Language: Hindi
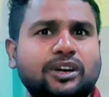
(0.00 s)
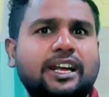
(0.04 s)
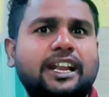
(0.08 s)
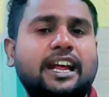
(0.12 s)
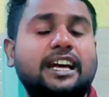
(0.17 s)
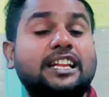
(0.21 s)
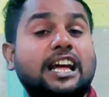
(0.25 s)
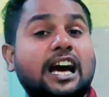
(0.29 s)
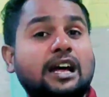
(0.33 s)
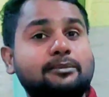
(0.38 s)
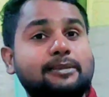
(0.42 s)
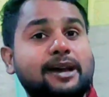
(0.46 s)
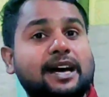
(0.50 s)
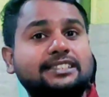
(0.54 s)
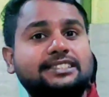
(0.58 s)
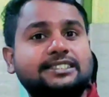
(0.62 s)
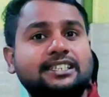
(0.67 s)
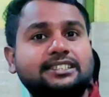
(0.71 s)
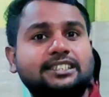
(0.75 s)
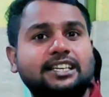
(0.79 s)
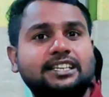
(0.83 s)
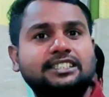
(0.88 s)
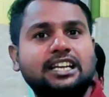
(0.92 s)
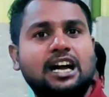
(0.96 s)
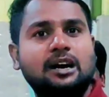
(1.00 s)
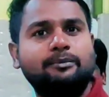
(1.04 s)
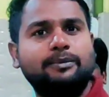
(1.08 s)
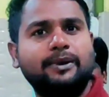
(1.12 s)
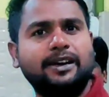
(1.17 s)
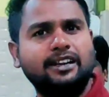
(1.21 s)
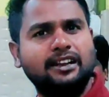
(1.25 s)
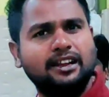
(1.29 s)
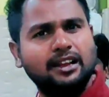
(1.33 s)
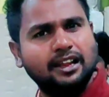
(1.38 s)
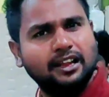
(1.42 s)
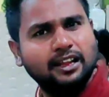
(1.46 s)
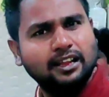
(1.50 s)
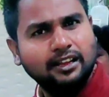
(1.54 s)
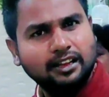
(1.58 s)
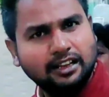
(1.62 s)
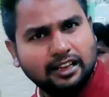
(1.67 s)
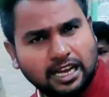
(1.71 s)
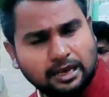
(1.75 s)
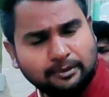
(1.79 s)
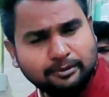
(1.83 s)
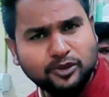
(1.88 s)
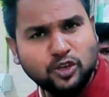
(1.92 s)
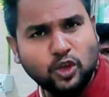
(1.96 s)
होकर आधार में आ सकते हैं जहाँ पर
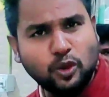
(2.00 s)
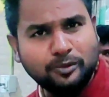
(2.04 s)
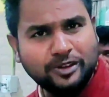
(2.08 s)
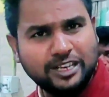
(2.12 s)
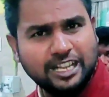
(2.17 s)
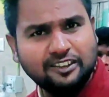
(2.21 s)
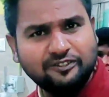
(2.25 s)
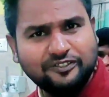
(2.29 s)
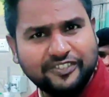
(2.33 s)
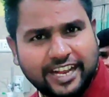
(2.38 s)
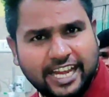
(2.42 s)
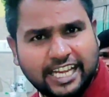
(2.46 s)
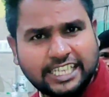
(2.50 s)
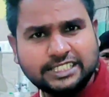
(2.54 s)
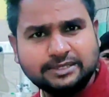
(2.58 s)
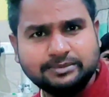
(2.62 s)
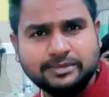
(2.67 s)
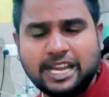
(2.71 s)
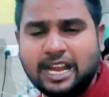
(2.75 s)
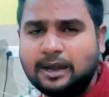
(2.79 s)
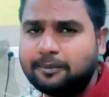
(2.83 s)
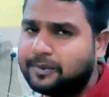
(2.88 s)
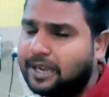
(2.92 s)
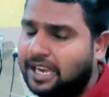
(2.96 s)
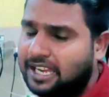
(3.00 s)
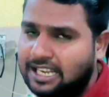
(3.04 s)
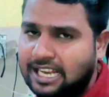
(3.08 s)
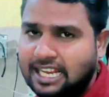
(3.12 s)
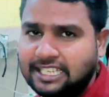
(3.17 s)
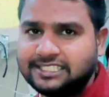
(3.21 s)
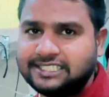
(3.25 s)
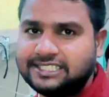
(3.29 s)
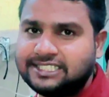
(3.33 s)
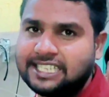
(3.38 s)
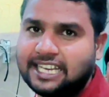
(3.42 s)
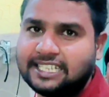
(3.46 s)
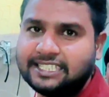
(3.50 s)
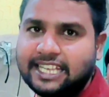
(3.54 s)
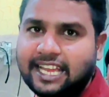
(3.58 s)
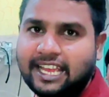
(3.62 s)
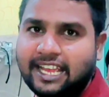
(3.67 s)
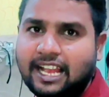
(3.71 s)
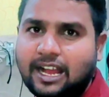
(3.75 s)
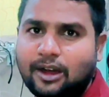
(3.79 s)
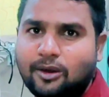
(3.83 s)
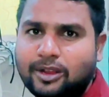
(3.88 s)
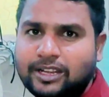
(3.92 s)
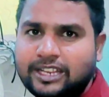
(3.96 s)
कम नॉमिनल प्राइस में आपका इलाज किया
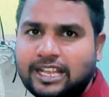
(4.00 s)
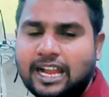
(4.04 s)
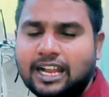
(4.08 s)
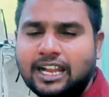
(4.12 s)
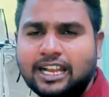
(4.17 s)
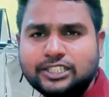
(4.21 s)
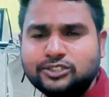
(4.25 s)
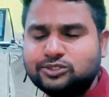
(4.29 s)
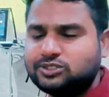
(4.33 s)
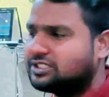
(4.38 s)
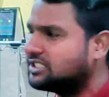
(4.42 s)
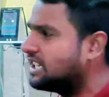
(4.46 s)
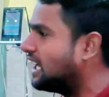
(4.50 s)
जाएगा और यहाँ का जो